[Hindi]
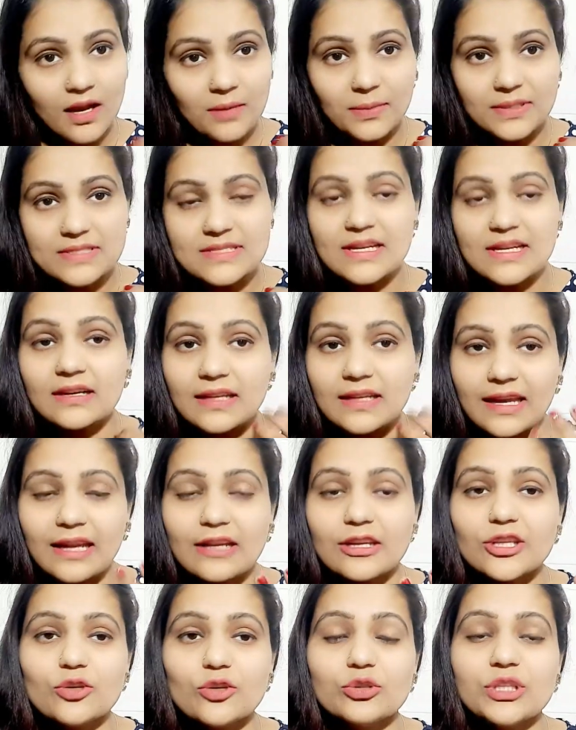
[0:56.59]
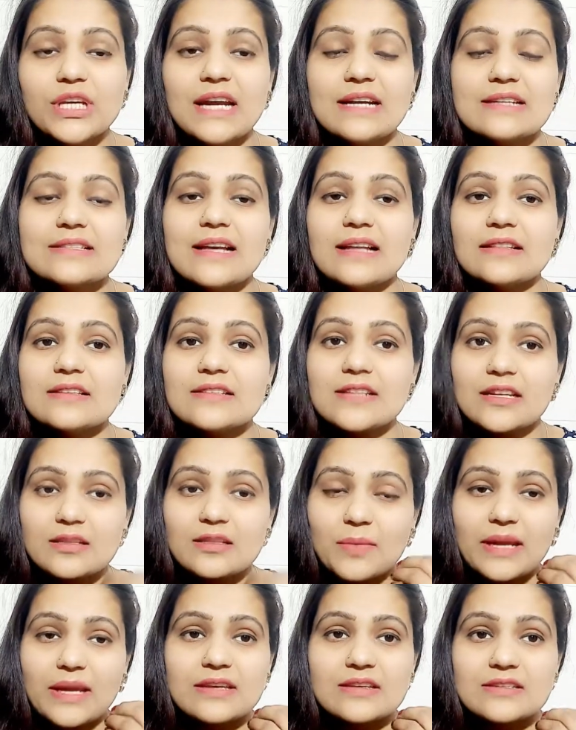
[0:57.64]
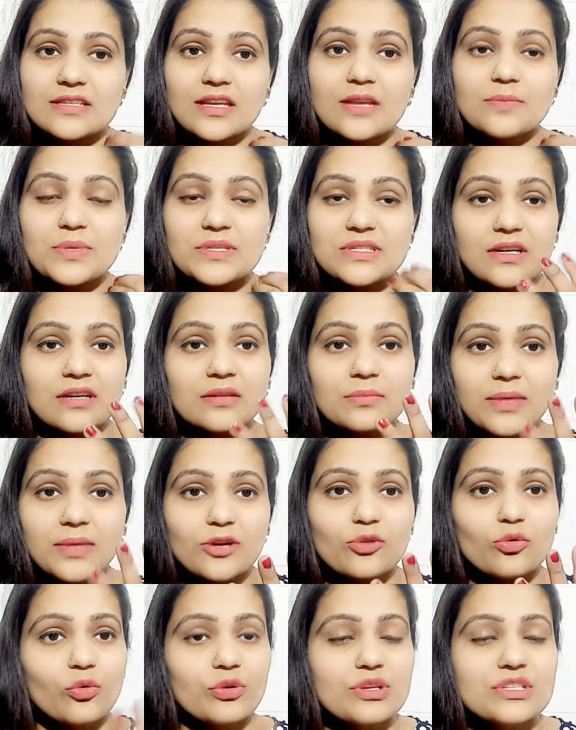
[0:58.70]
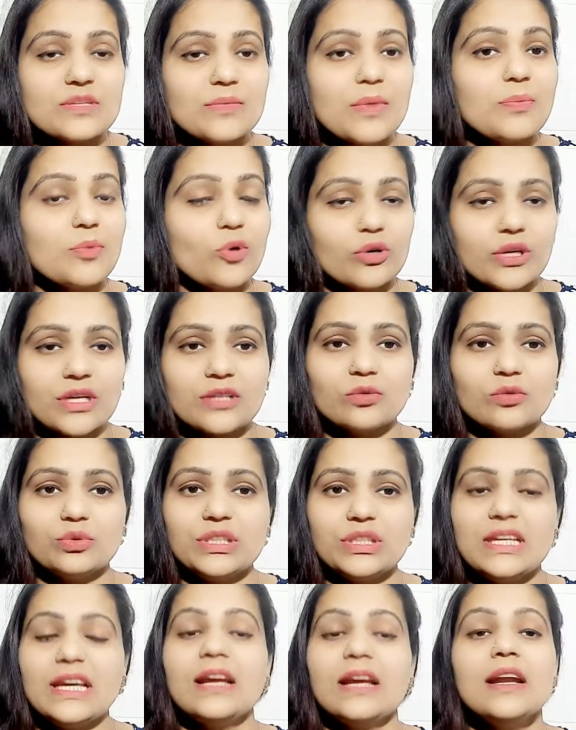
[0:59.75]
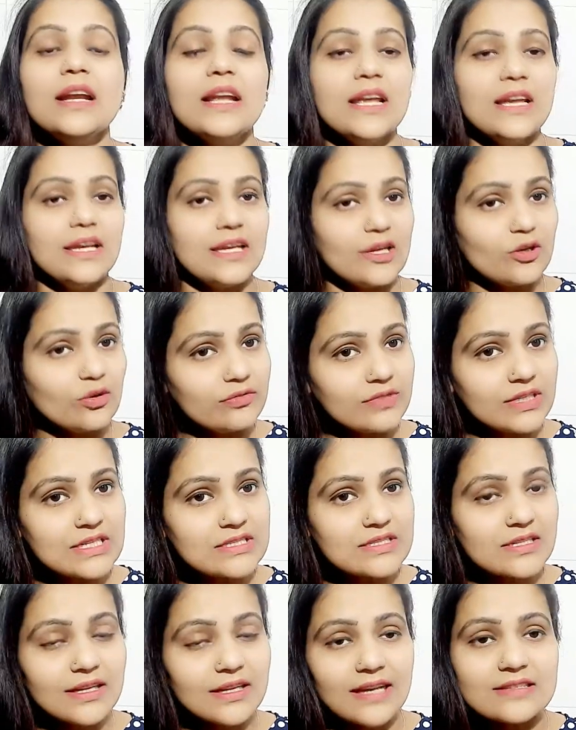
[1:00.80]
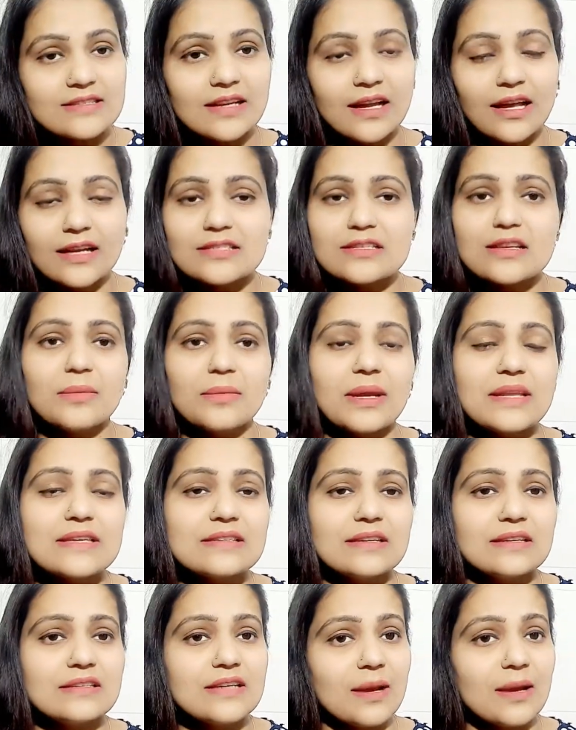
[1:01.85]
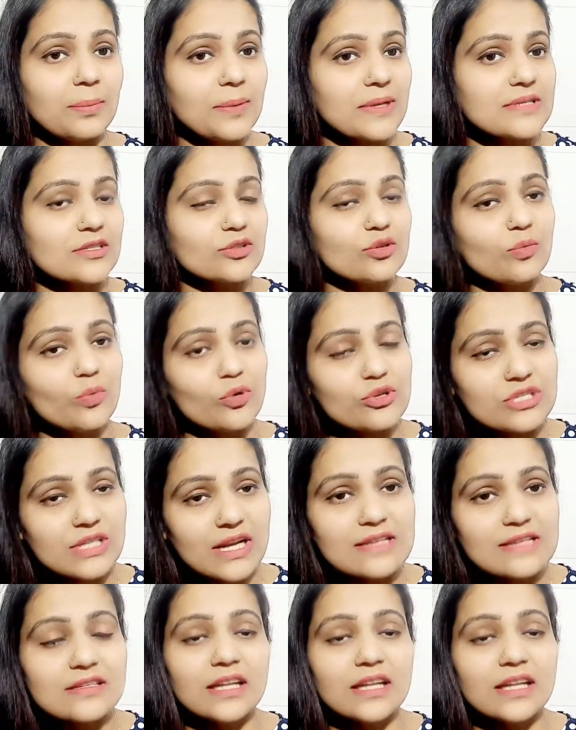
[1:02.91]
सन टैन नहीं होती एंड साथ ही साथ हमारी स्किन पे सन बर्न होने से भी प्रोटेक्ट होती है एलोवेरा जल गाइज लगाने से हमारी स्किन ये आप कह सकते हो मॉइस्चराइज